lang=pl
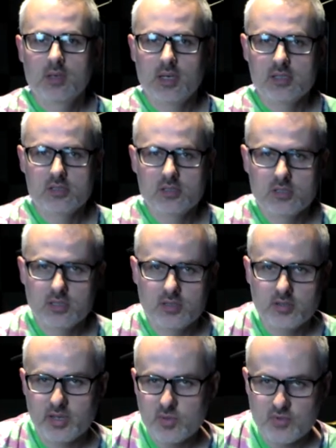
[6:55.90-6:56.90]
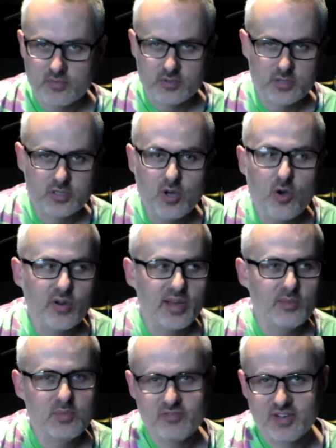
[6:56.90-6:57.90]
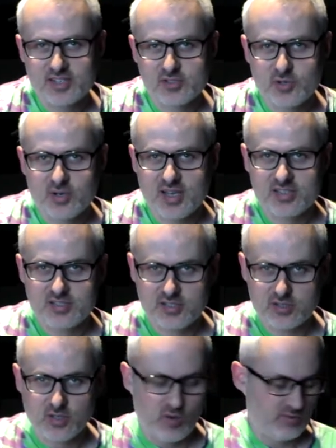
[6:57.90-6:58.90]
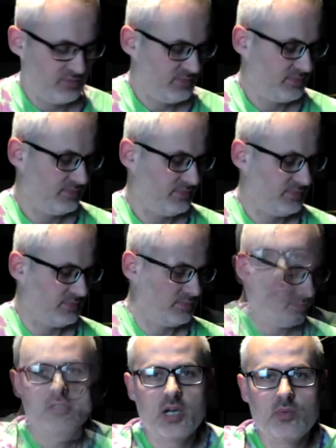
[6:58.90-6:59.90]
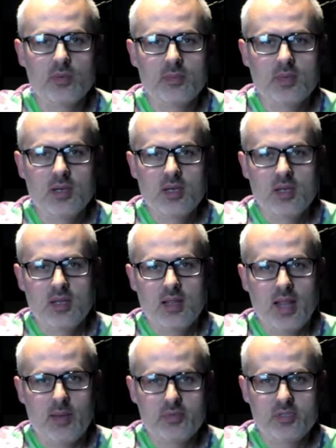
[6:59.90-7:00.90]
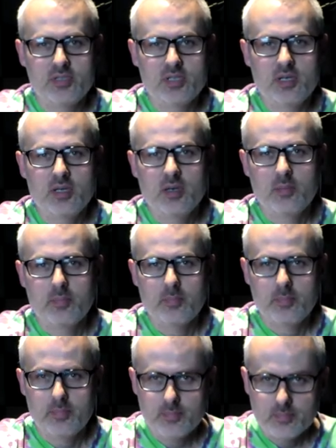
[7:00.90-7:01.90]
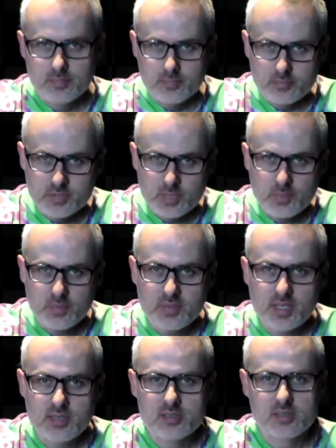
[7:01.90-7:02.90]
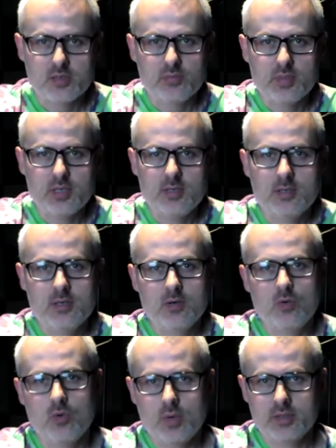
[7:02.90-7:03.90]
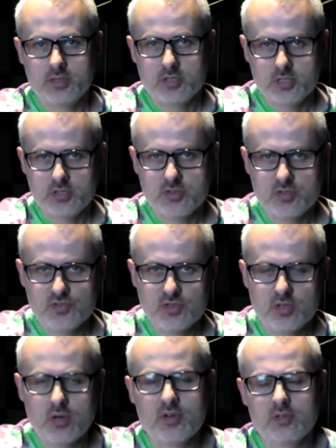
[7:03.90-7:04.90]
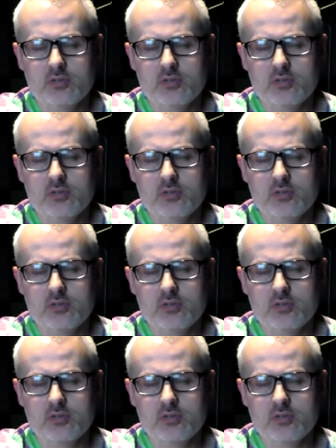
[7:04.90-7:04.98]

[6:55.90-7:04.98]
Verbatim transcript: klasyczne do, rami, do re mi fa sol la si do. Chciałbym, abyście przypomnieli sobie układy sześciodźwiękowe,